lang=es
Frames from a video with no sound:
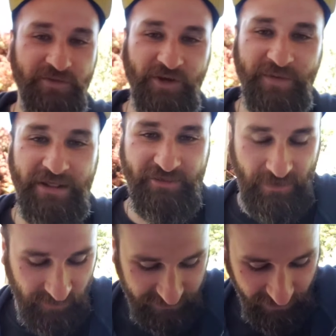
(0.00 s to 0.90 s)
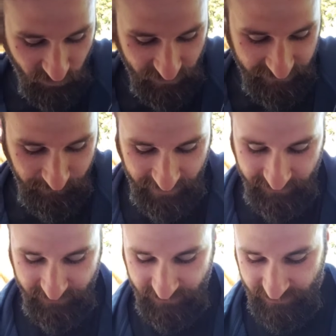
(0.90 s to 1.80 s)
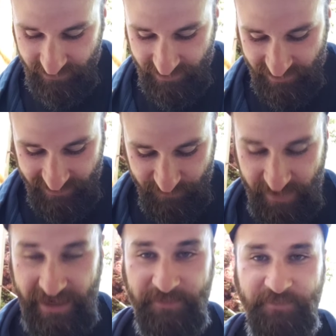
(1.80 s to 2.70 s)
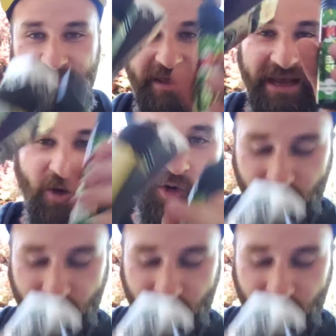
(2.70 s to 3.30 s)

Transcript: se lo merece. Lo voy a mostrar una vez más. Mira, me llegó